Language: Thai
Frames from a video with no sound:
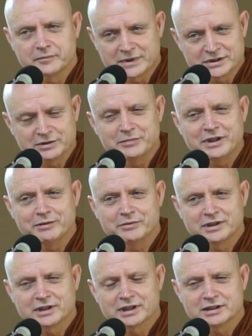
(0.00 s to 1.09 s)
มักจะมีเหมือ
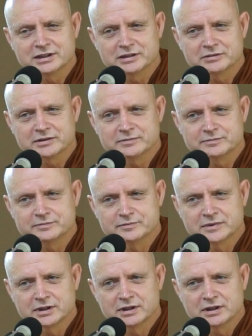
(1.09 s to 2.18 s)
นกันใช่ไหม
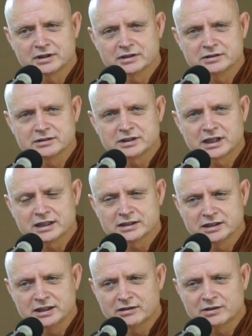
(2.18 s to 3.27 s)
คือการ
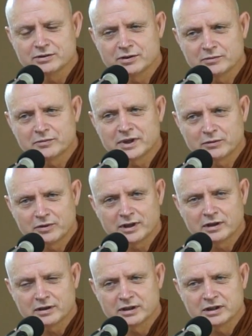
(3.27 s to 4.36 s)
ที่เรายอมรับ
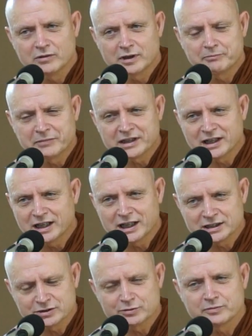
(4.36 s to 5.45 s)
ว่าปัญหา
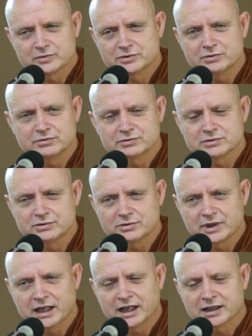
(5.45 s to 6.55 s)
ทุกทุกทุก
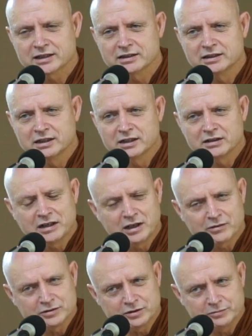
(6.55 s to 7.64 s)
อย่าง เรา
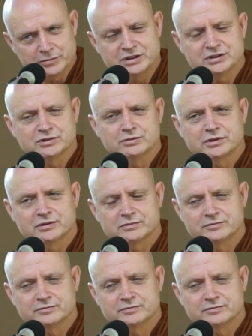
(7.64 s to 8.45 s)
ก็ต้องมีส่วน